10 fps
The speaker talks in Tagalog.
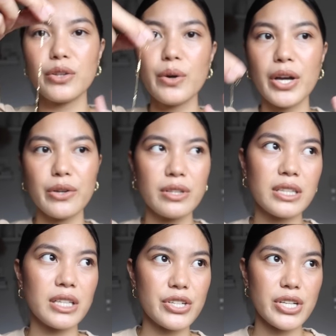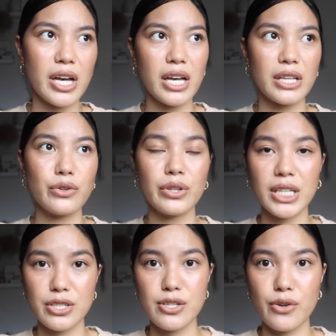Although ngayon, hindi na siya doon
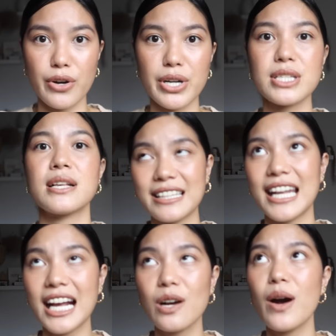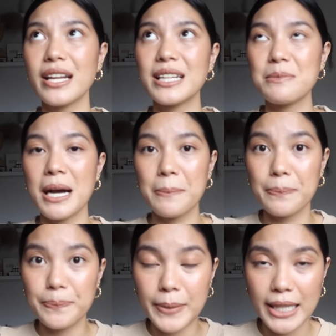nagsosource. Ginagawa na ng mga
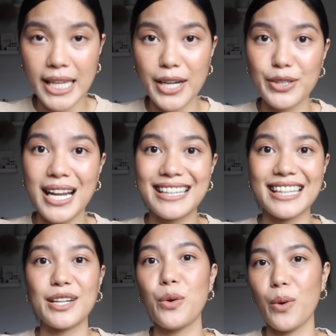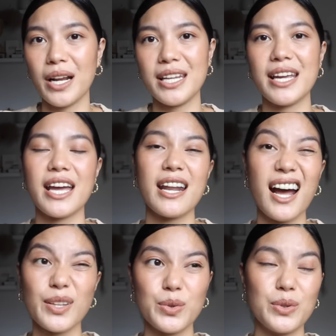platero natin locally. Kaya
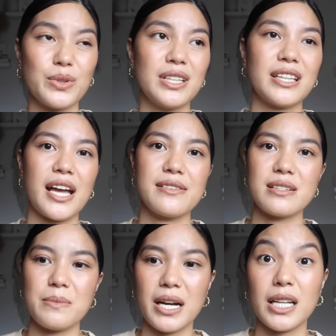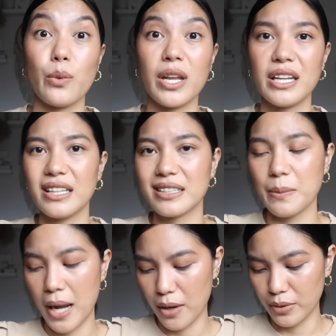nakakatulong din tayo sa mga nawalan ng
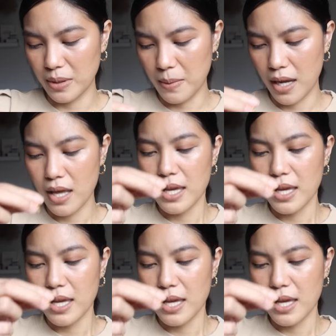trabaho, di ba?